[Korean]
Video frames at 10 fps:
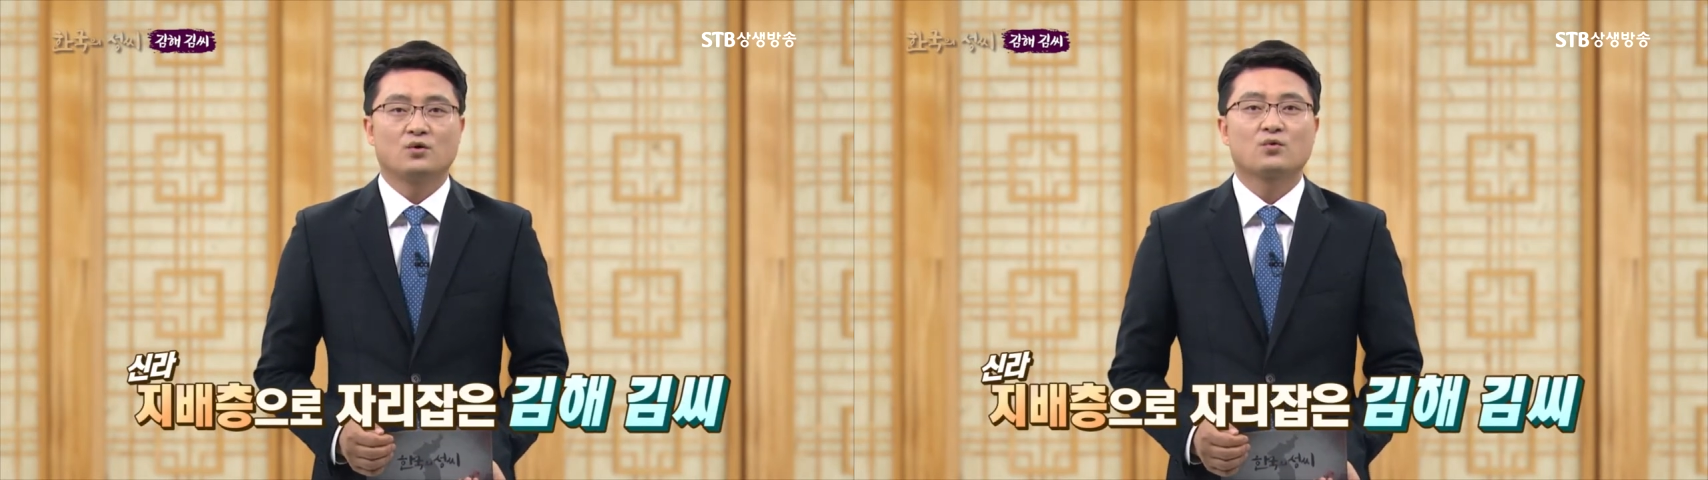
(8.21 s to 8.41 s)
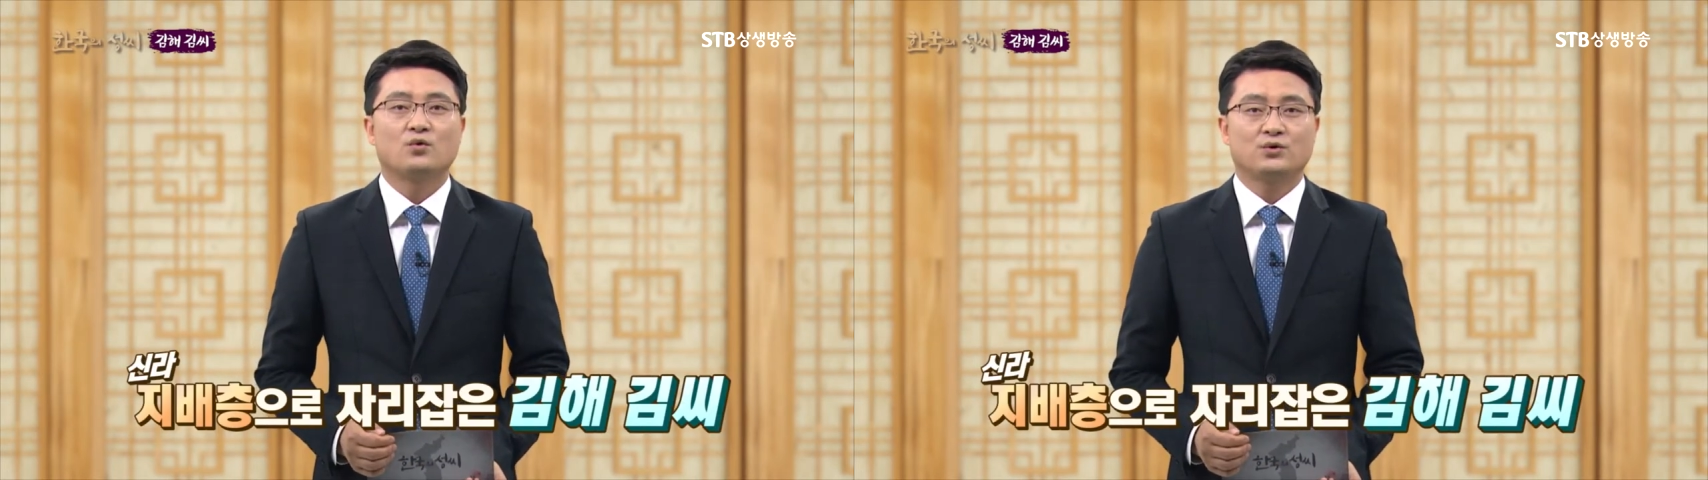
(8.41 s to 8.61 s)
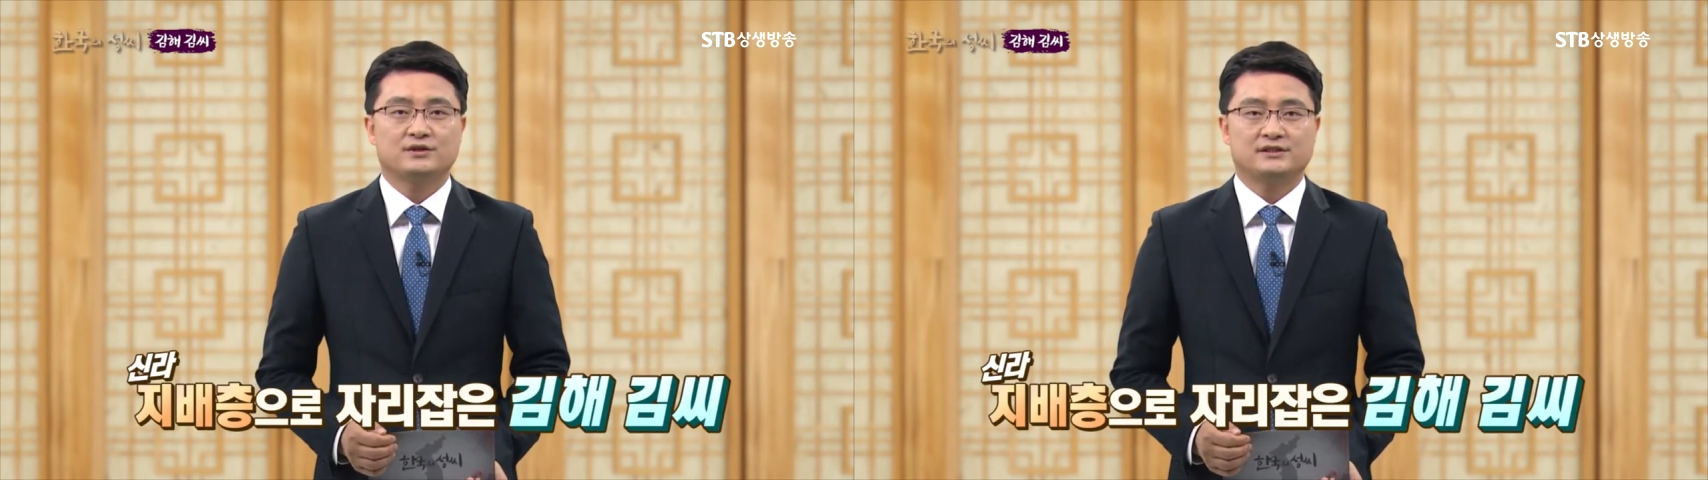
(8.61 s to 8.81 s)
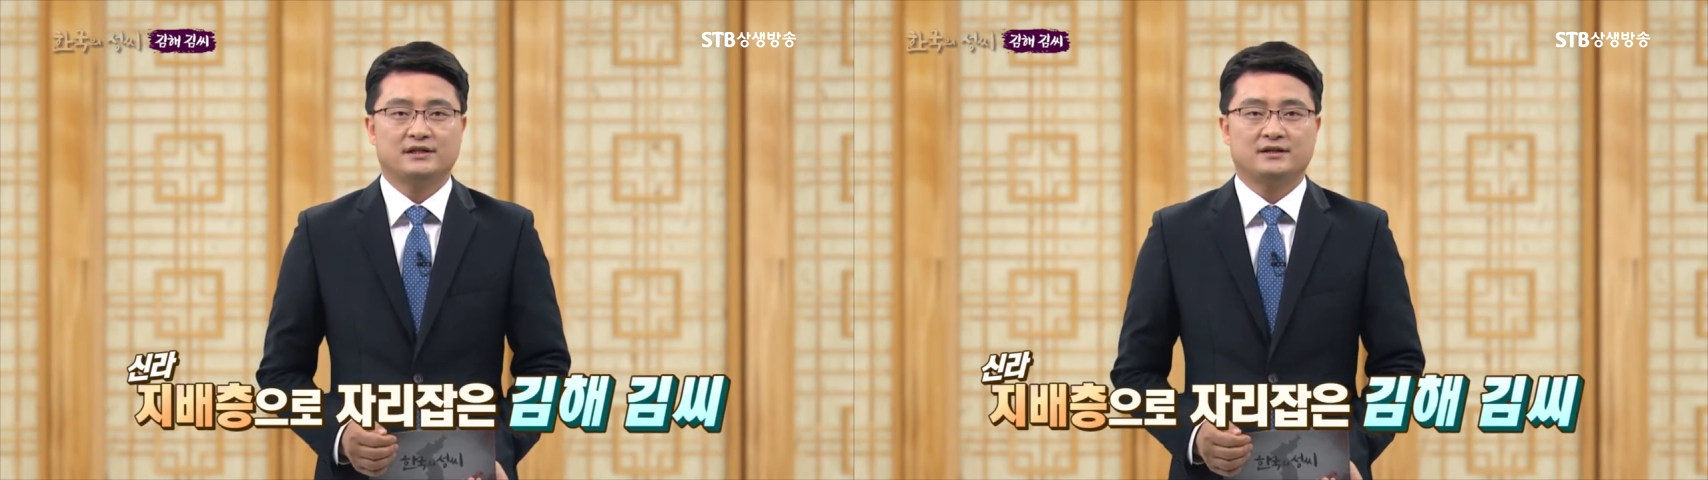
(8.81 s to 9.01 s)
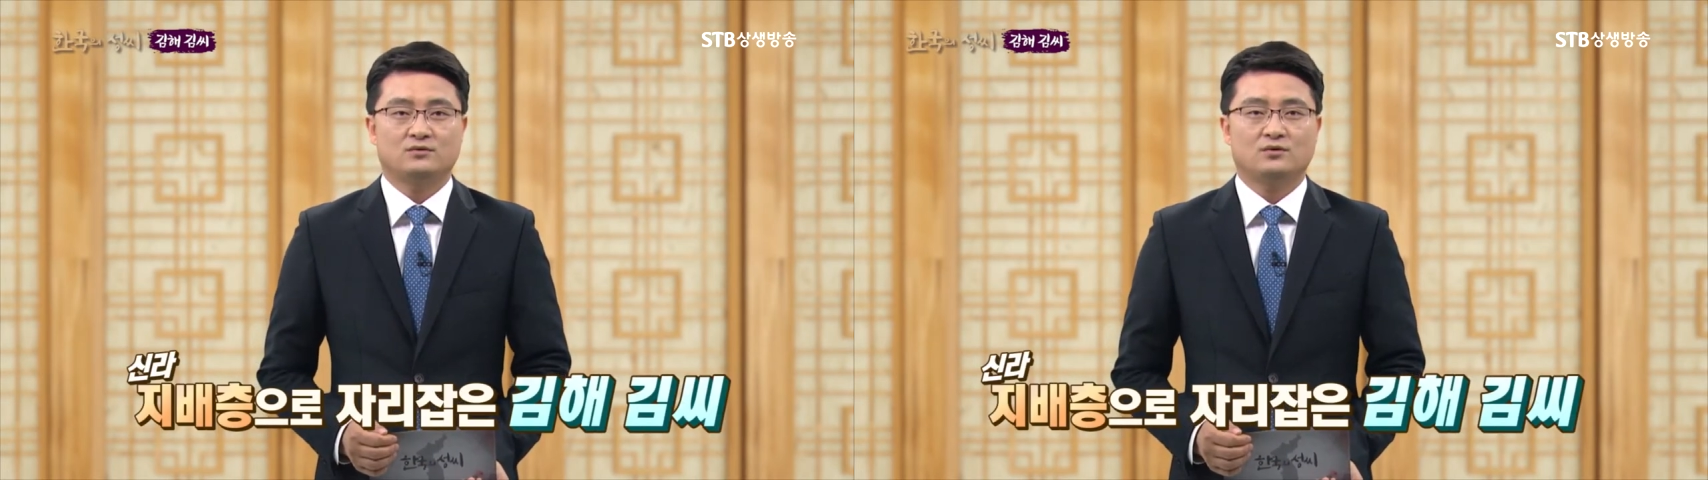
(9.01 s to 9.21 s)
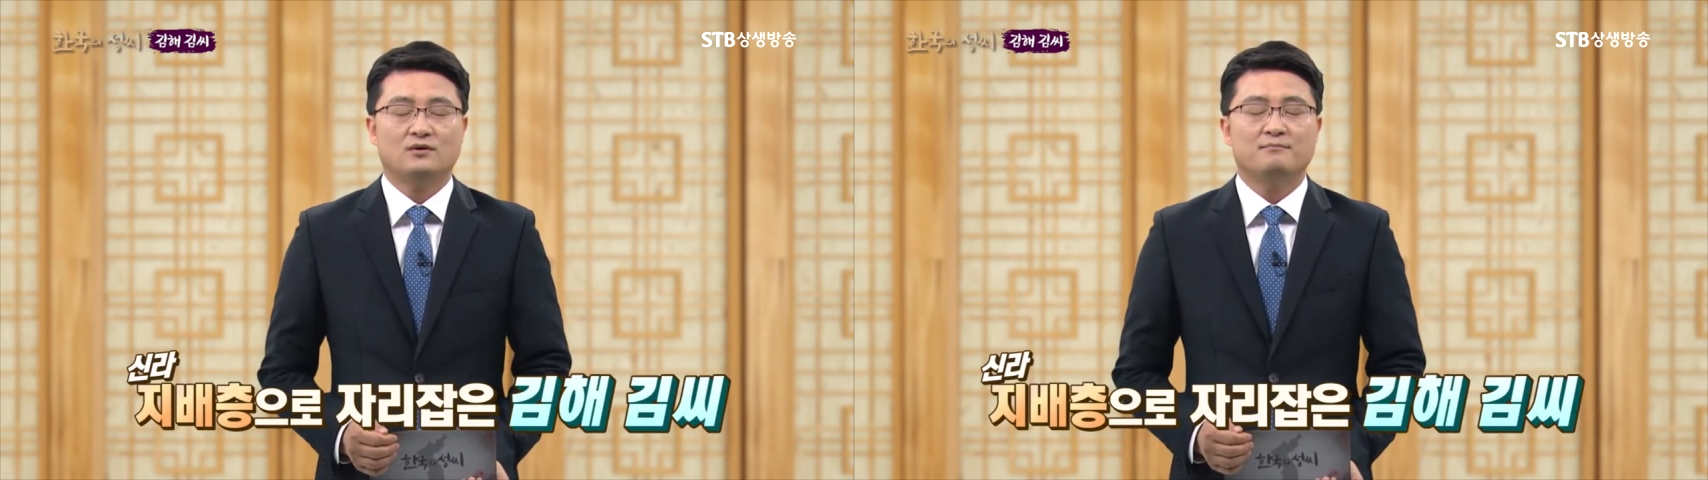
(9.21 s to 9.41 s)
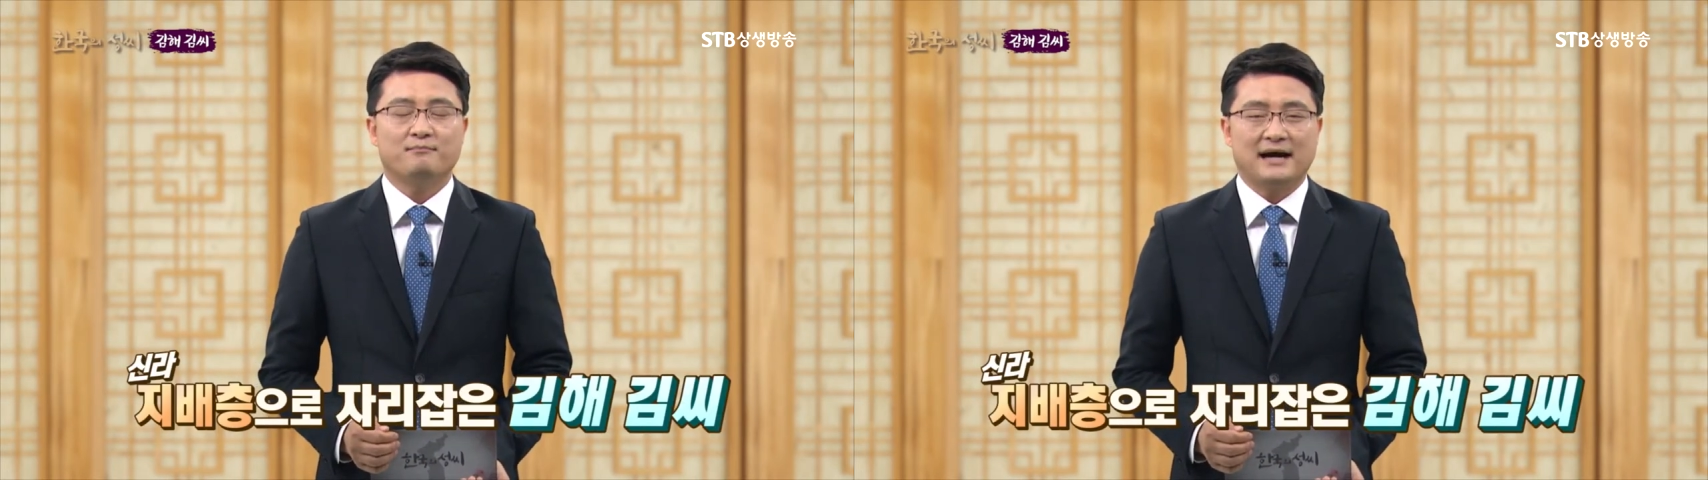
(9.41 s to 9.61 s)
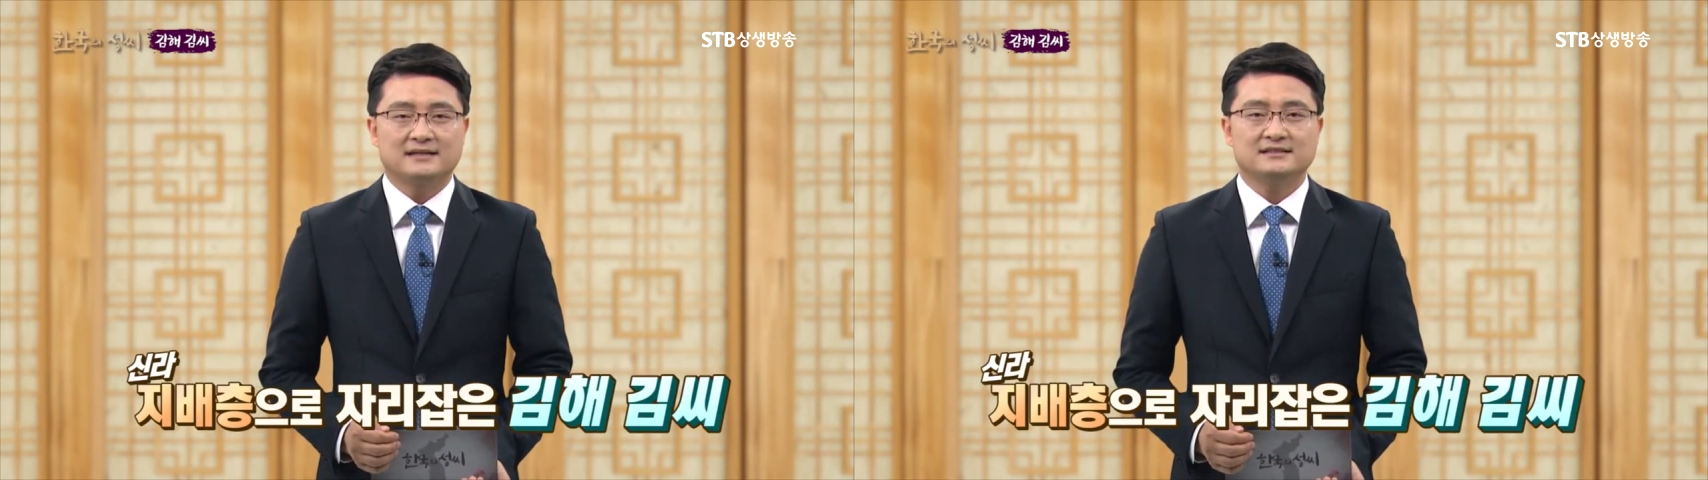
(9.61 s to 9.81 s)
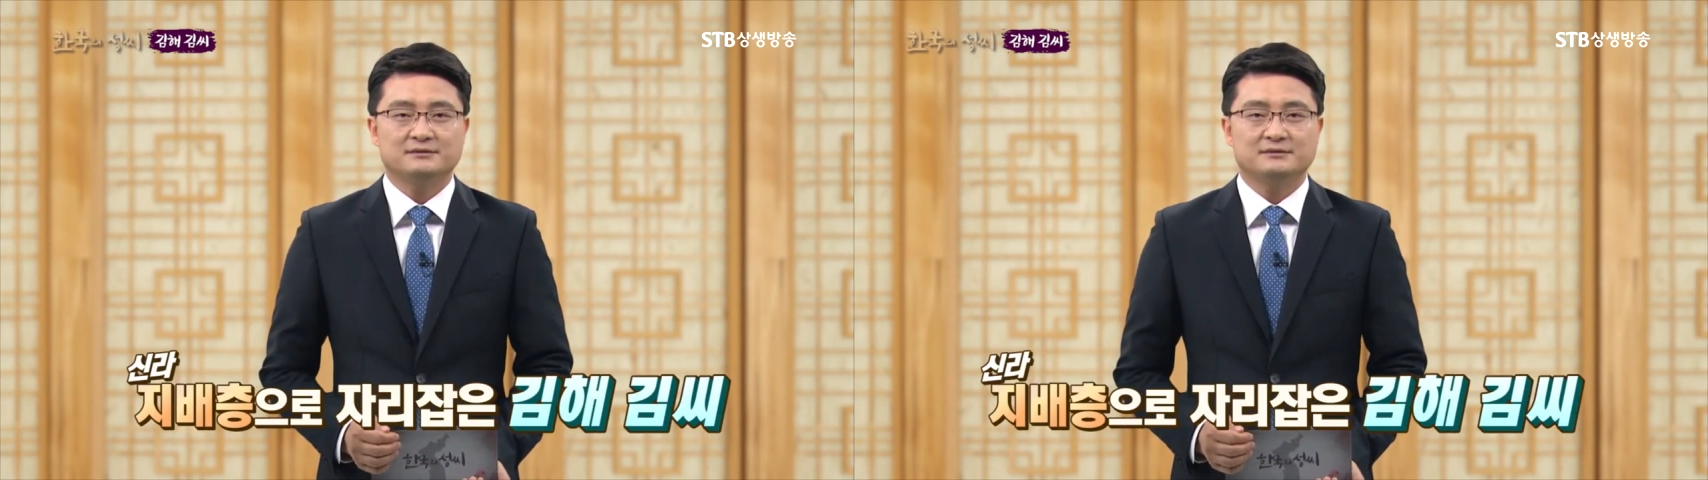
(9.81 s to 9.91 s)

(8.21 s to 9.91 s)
고려 시대에도 많은